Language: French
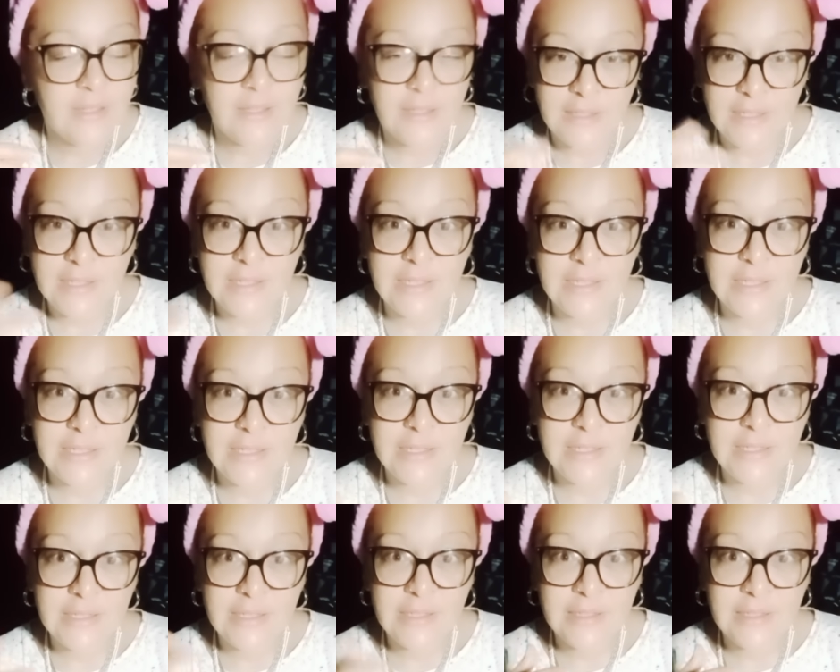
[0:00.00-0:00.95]

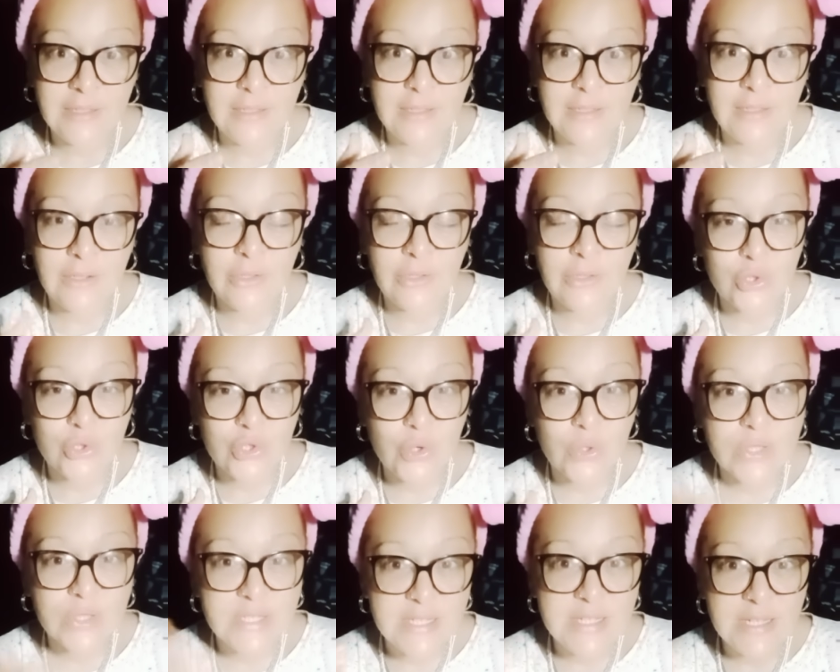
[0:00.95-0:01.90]
Et le
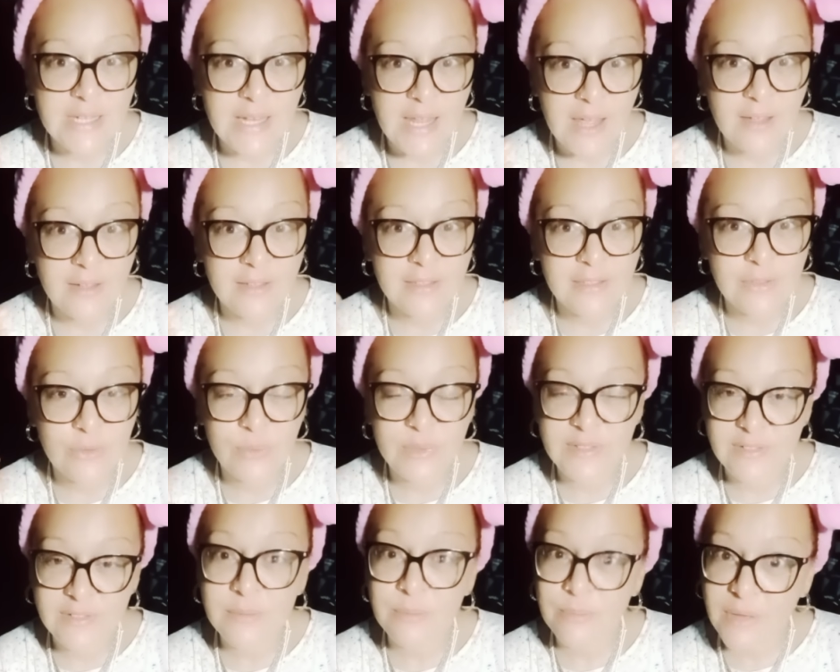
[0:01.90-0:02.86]
gentil, là, il lui
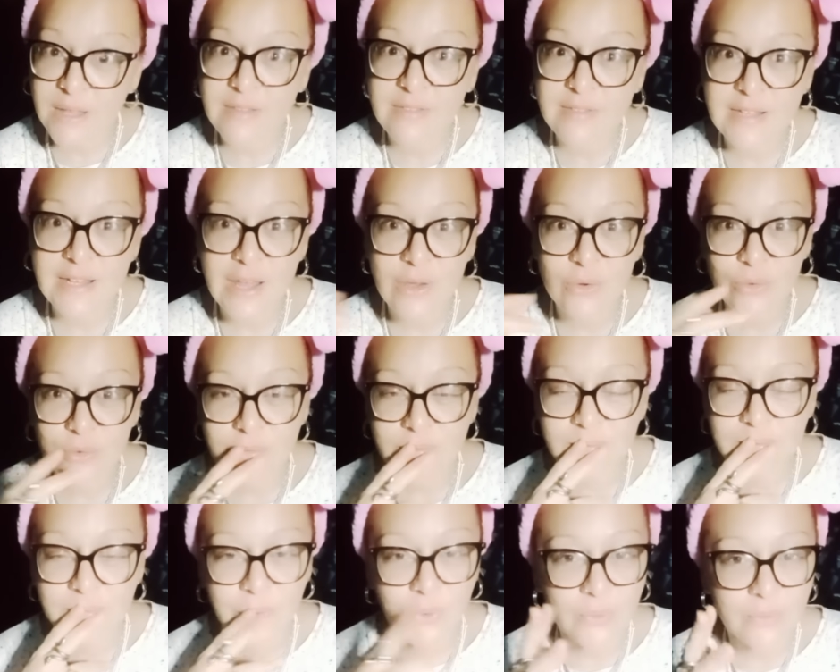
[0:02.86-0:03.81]
dit merci là-haut.
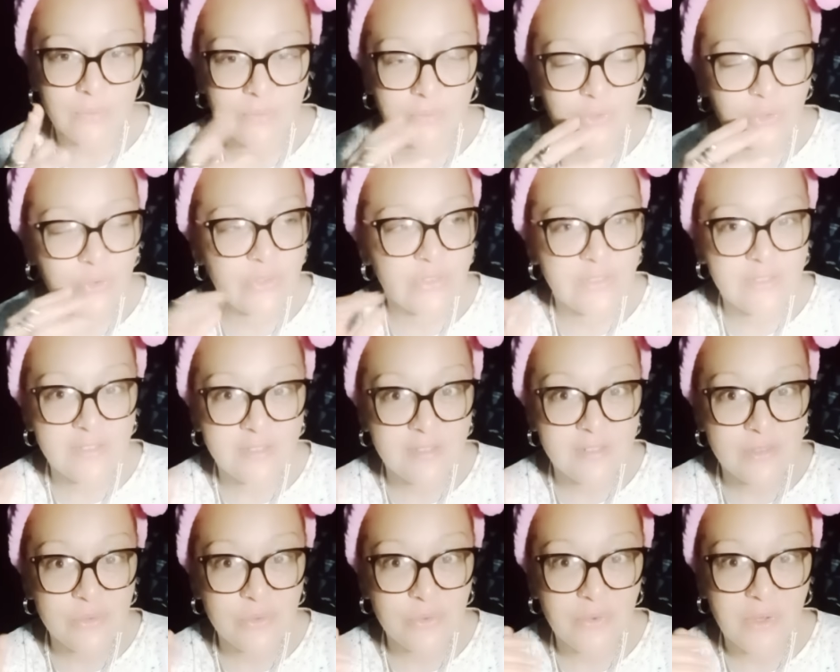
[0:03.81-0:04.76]
Bon,
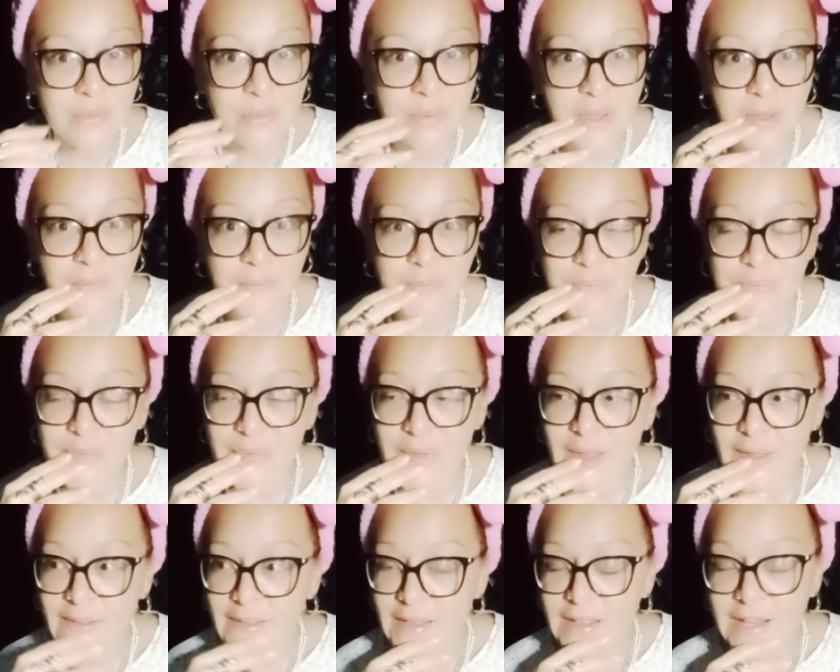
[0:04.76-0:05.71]
jusqu'ici, tout va bien.
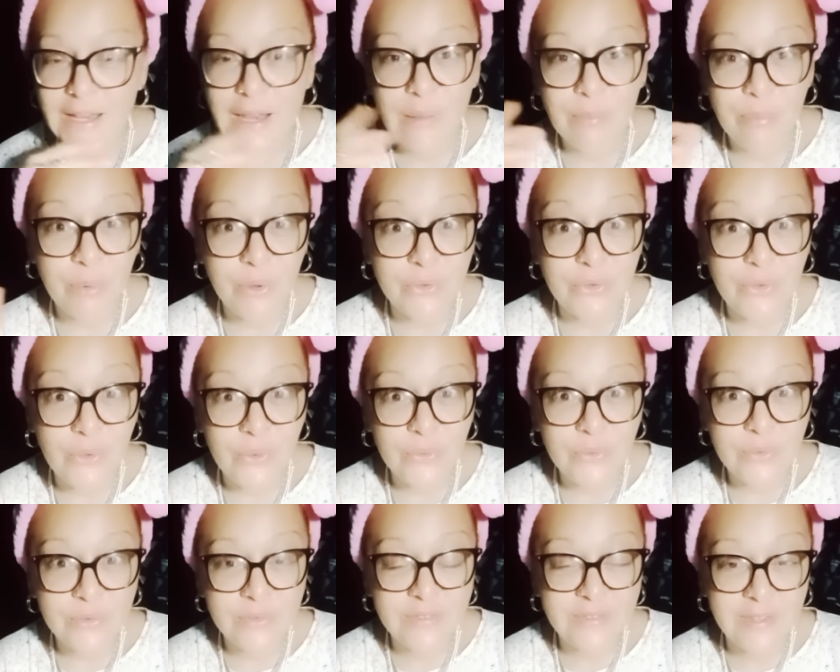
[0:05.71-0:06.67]

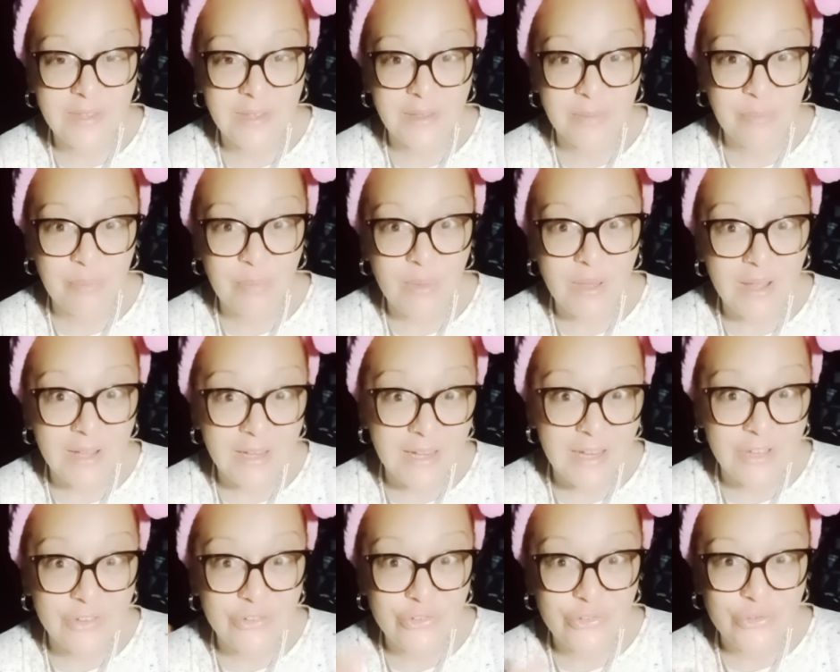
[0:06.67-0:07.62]
L'important, c'est pas
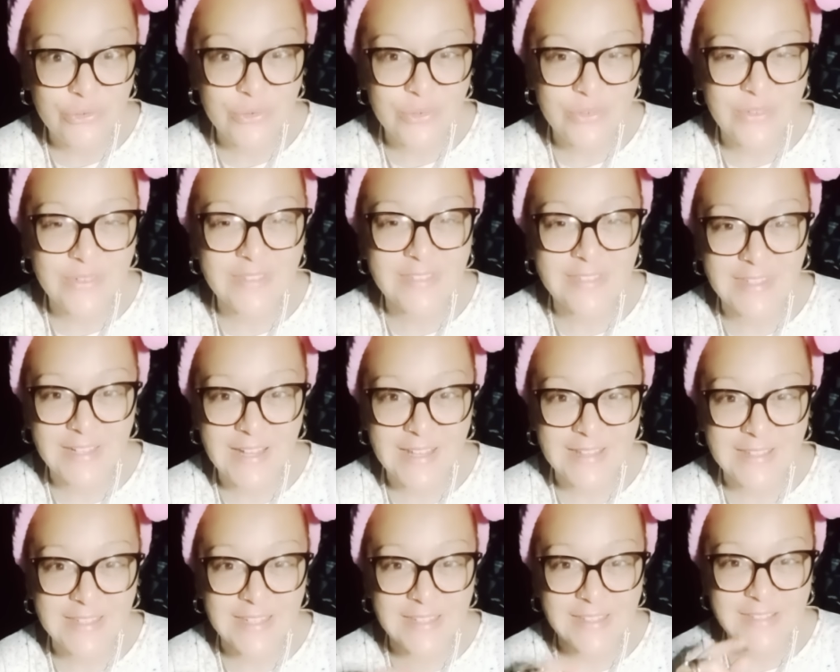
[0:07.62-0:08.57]
la chute, c'est
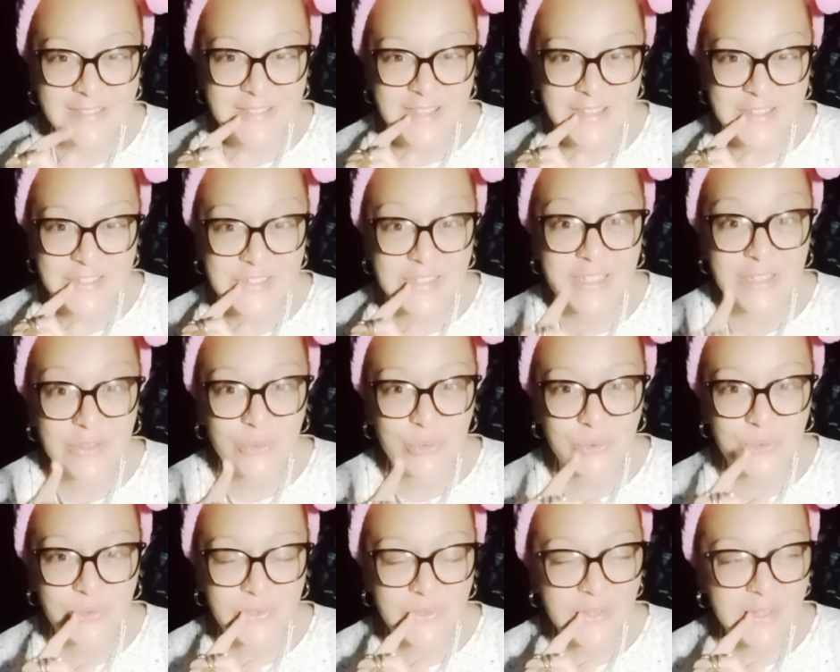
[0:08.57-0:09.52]
l'atterrissage.
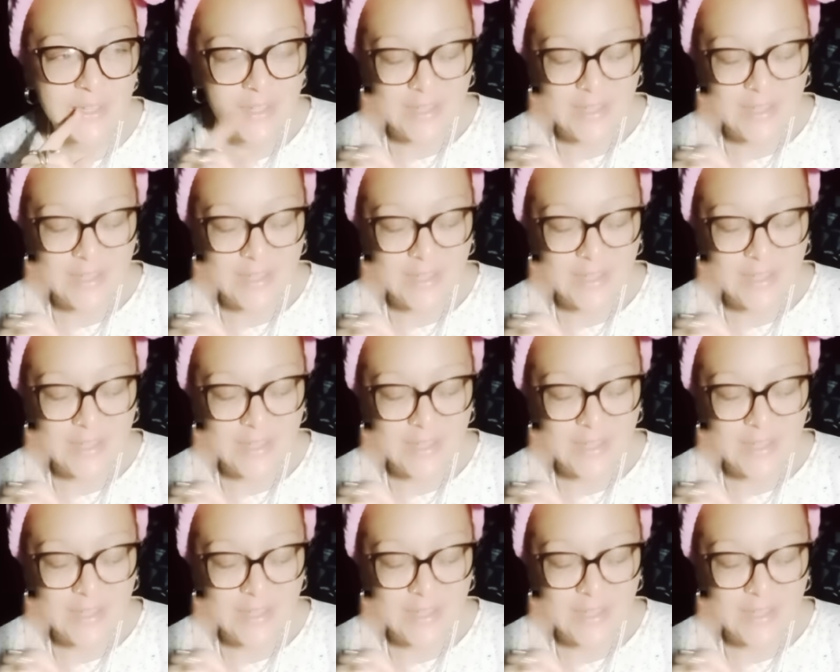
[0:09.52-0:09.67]
Écoute,